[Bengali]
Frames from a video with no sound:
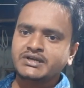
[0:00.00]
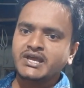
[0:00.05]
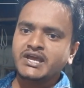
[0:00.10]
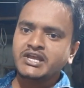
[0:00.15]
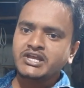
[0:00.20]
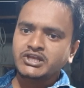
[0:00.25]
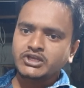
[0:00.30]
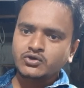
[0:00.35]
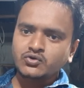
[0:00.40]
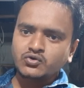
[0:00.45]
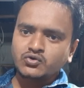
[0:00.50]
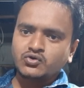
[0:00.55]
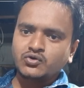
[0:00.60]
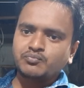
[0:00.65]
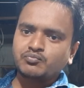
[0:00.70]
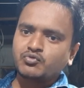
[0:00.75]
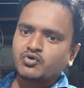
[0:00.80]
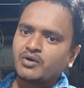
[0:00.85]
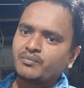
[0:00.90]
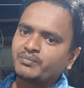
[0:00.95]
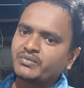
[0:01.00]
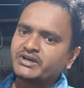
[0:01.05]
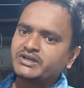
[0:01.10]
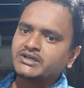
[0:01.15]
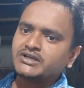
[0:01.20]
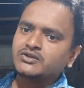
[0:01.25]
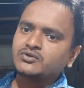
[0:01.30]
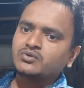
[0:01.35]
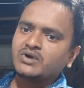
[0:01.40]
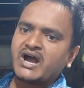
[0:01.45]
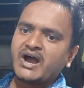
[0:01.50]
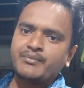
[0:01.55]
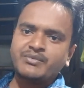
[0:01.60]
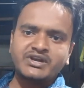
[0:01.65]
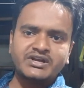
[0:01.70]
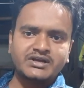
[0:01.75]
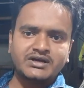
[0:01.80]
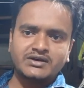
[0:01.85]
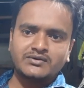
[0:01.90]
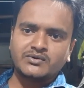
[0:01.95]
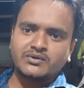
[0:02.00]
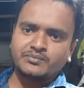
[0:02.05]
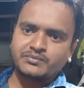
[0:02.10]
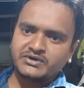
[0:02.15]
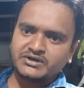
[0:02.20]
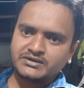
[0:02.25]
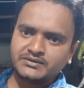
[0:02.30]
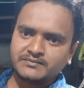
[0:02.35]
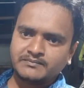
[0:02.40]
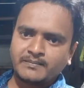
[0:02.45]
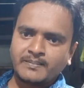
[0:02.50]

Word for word: এই ইউটিউব কোম্পানি কিন্তু আমেরিকার কোম্পানি